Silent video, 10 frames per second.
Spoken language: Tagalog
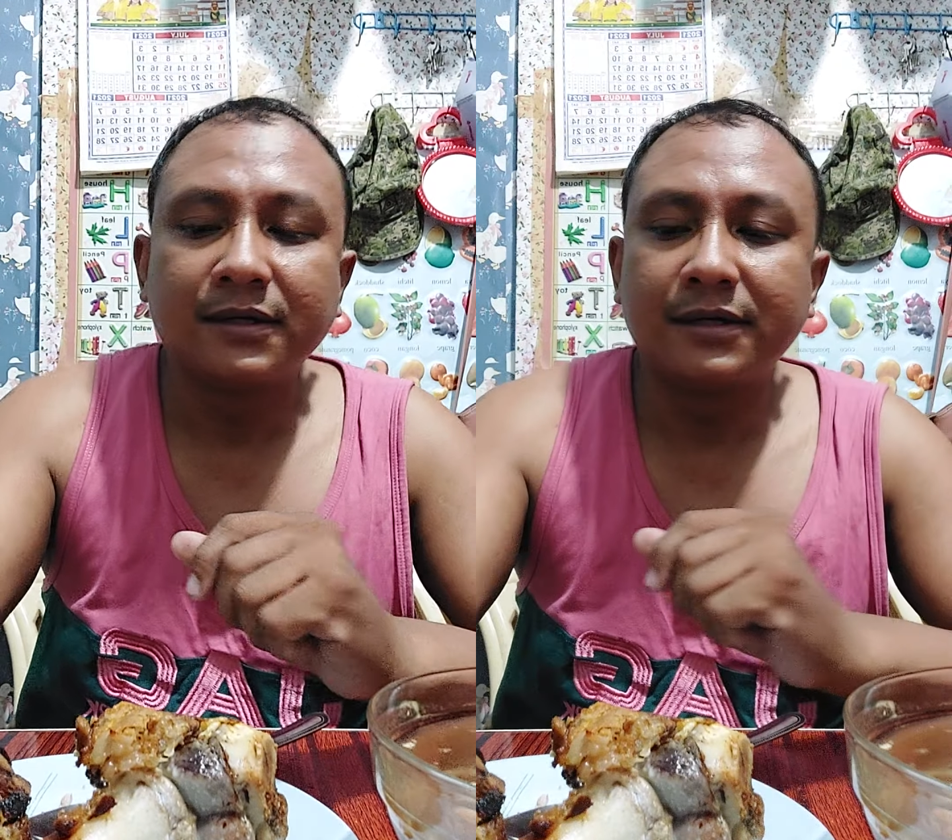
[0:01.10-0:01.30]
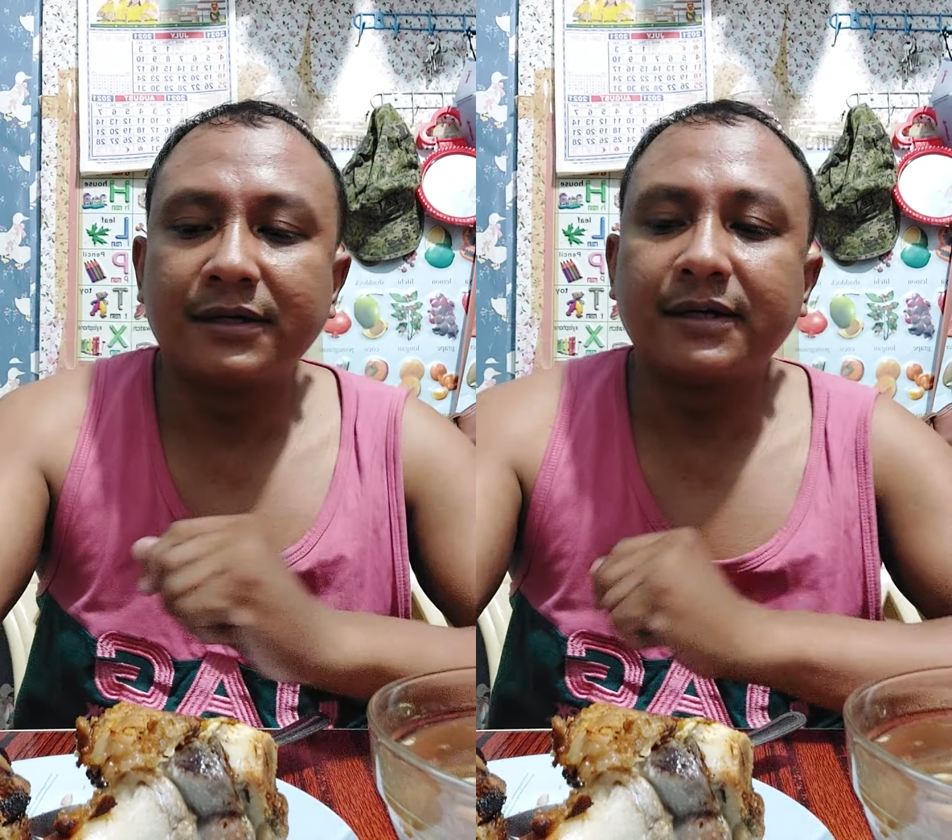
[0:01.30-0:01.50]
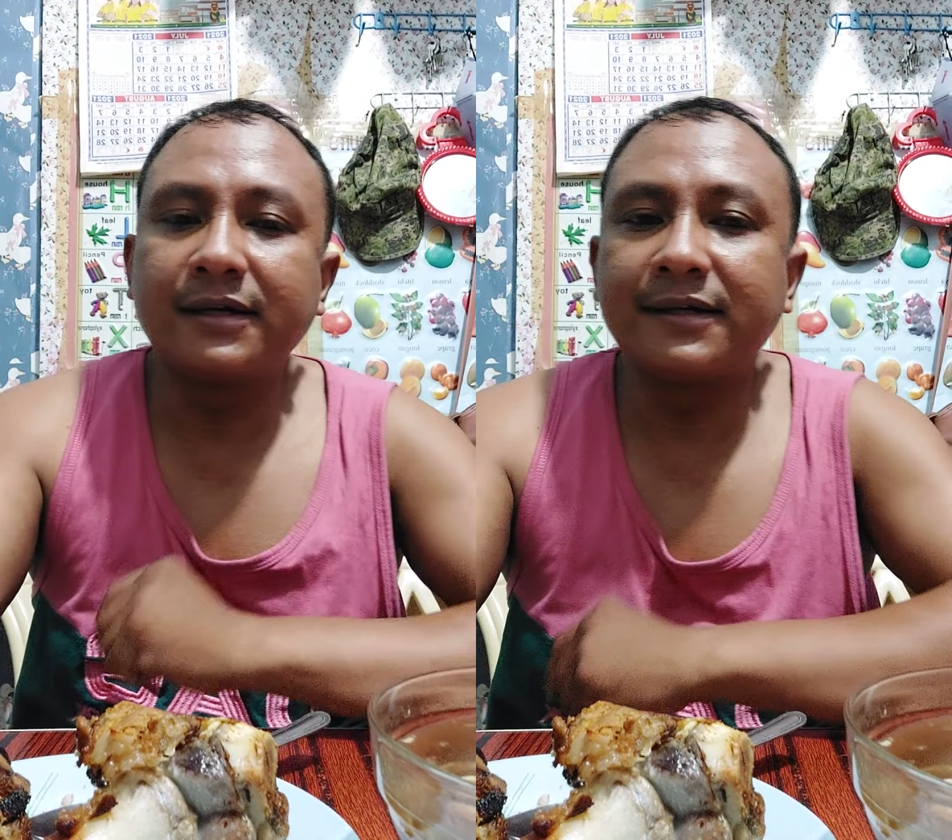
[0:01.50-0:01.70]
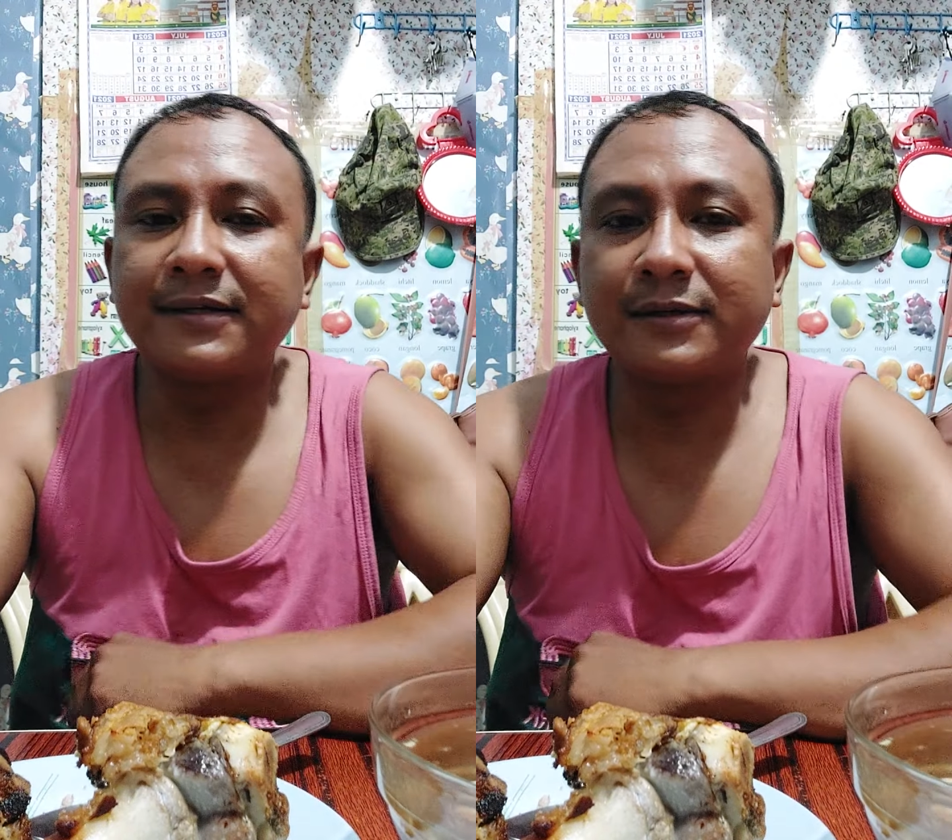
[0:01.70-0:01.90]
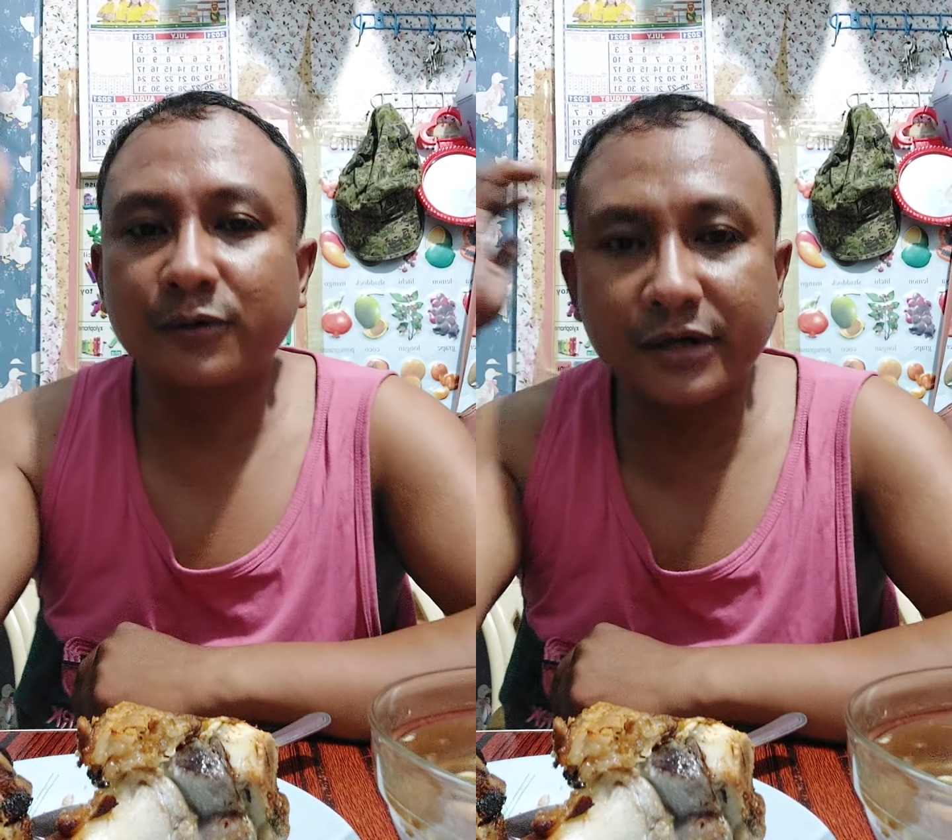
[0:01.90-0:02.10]
Ay,
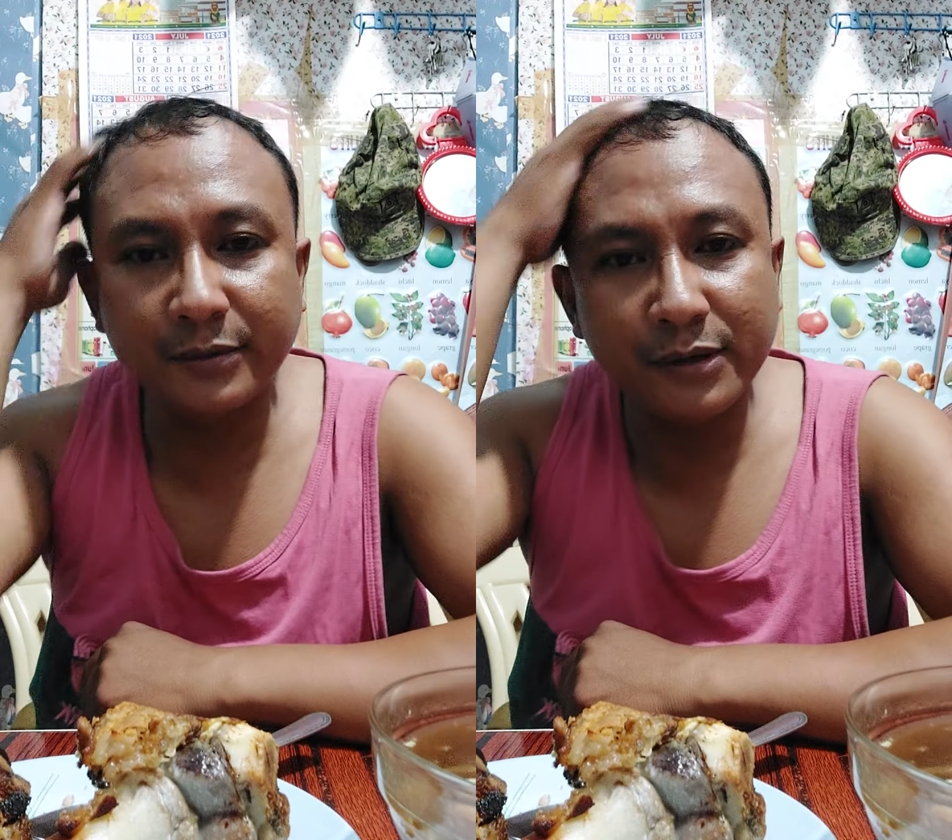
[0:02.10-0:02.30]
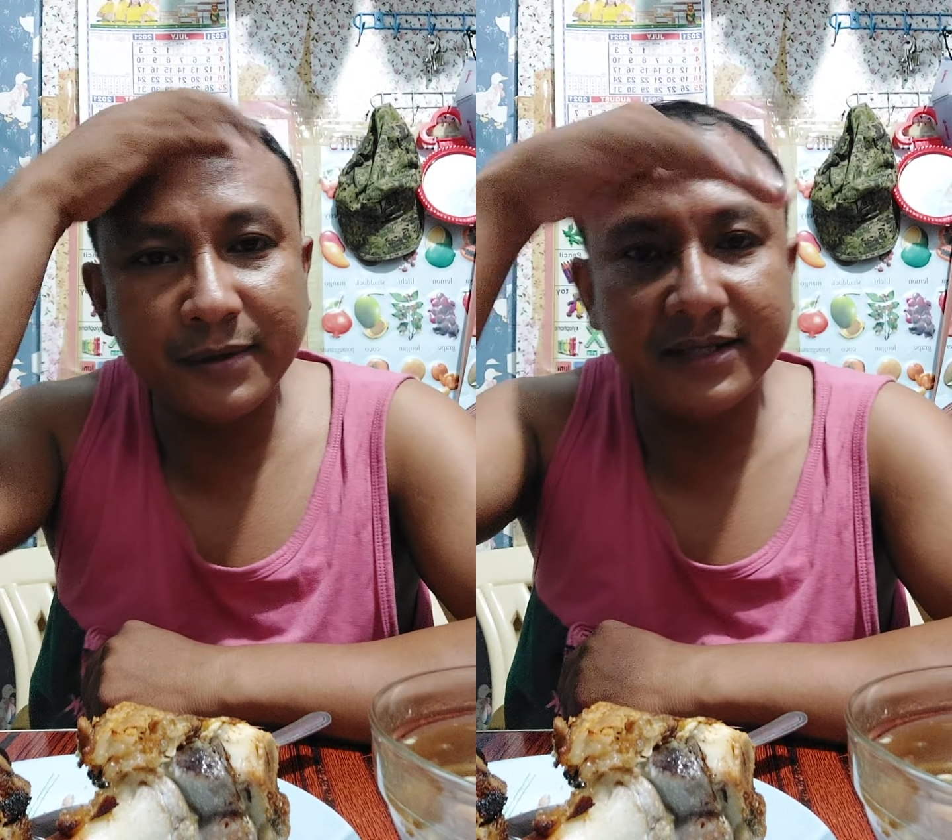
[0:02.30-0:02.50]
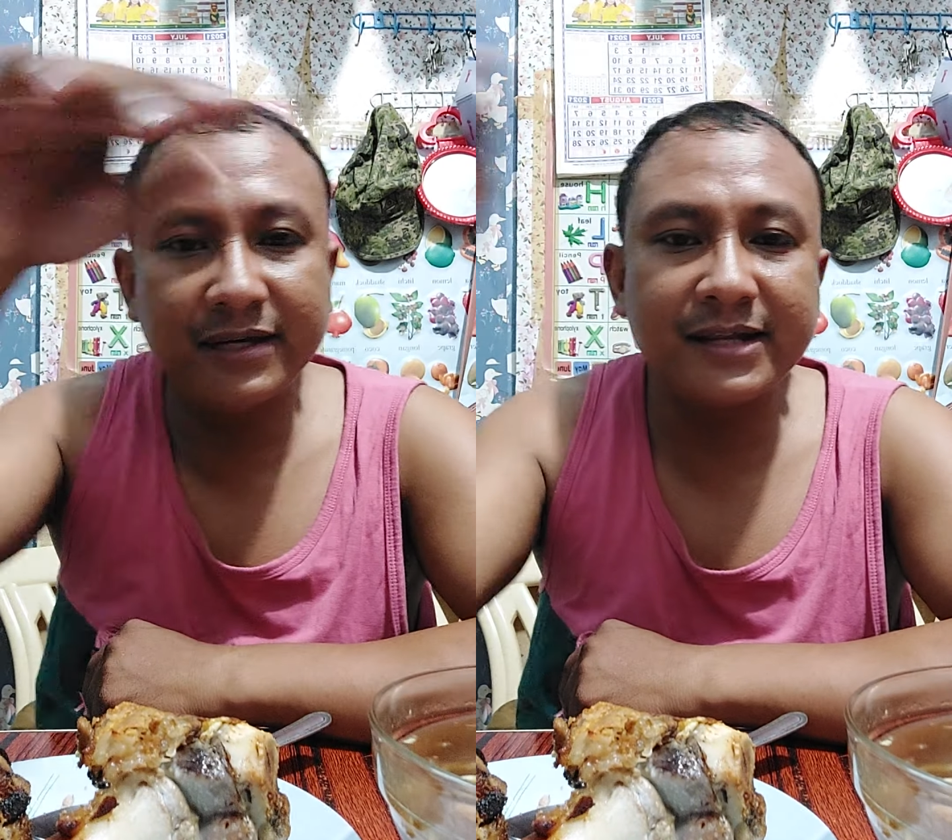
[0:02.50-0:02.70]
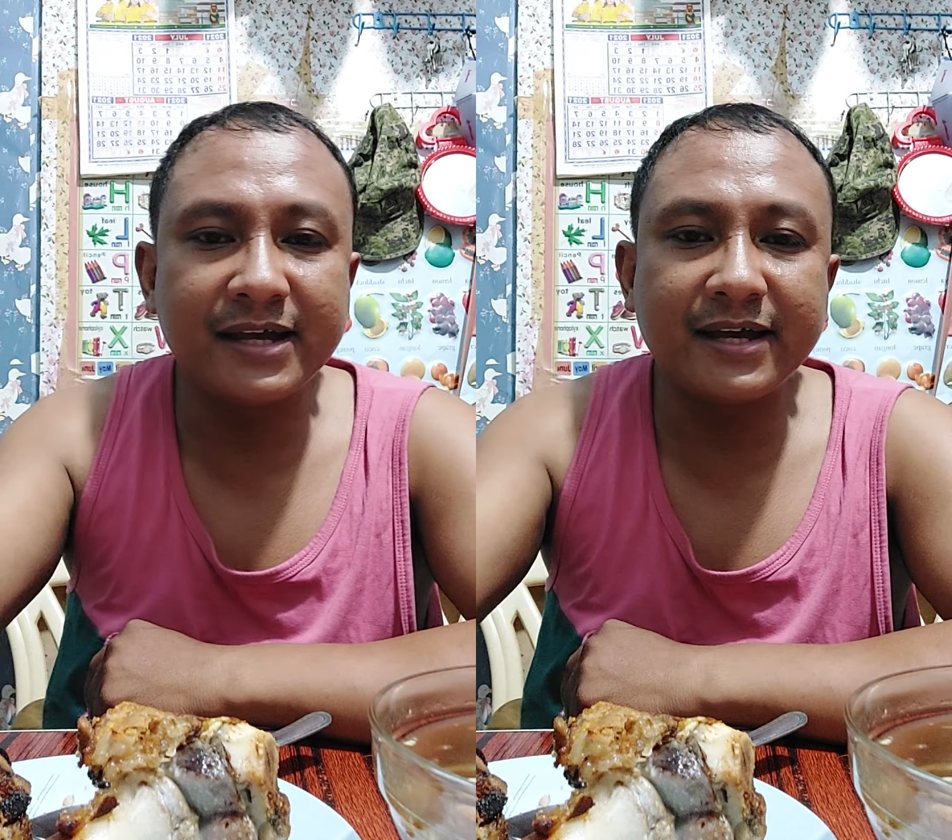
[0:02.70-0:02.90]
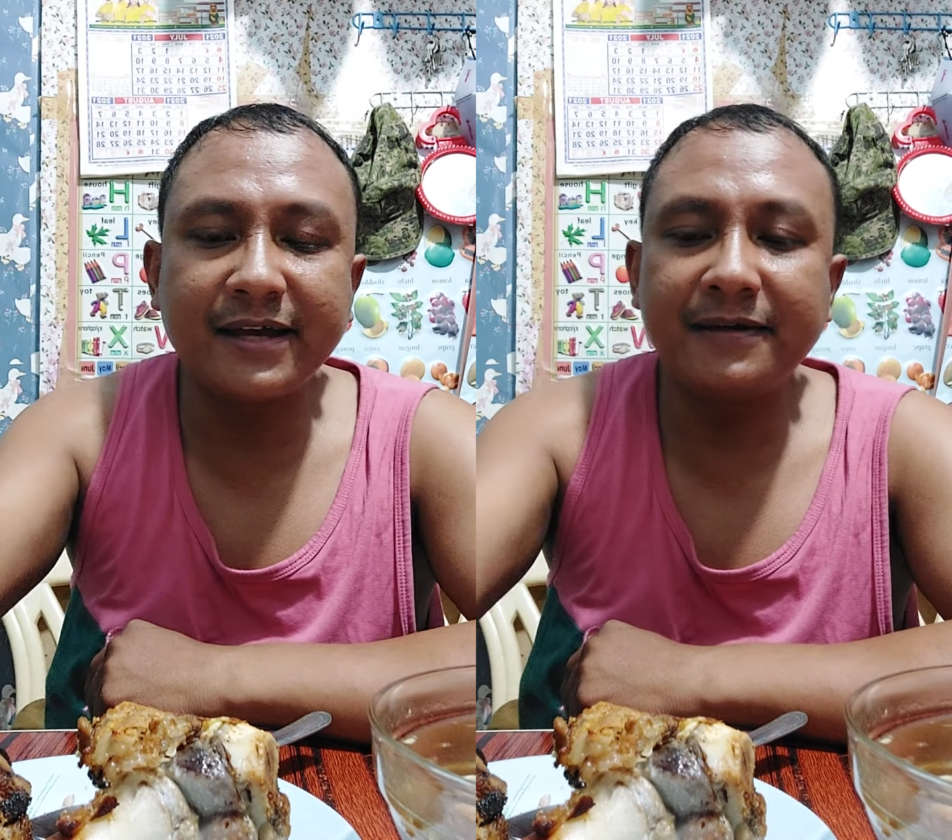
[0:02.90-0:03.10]
okay mga buddy,
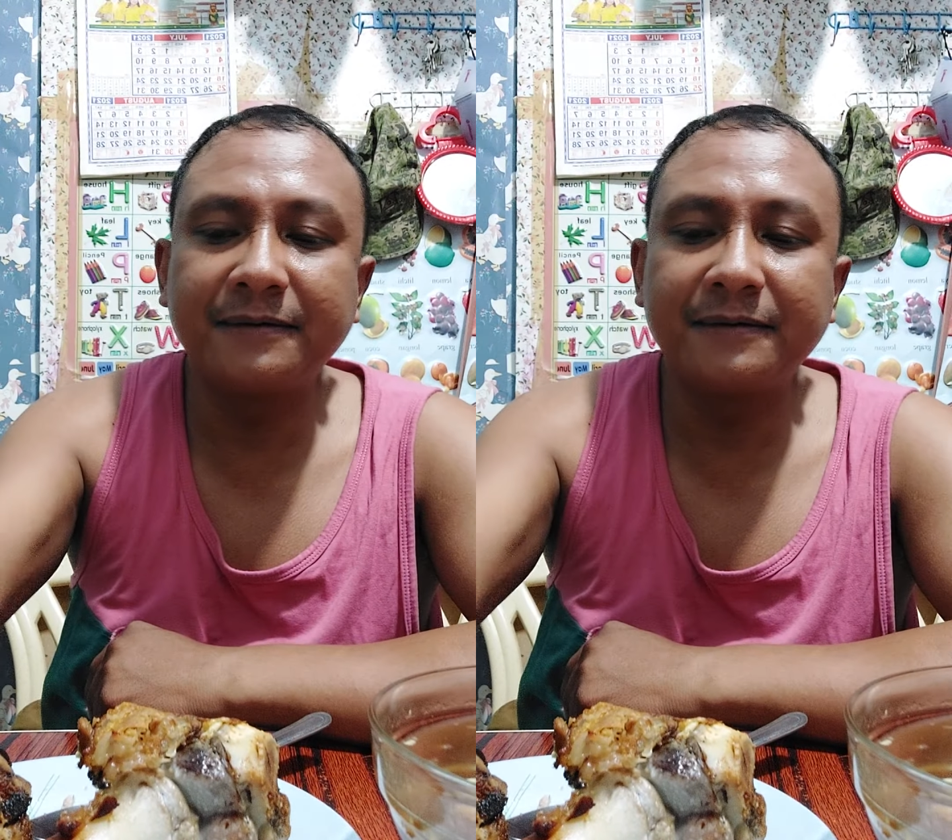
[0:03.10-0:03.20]
tagay.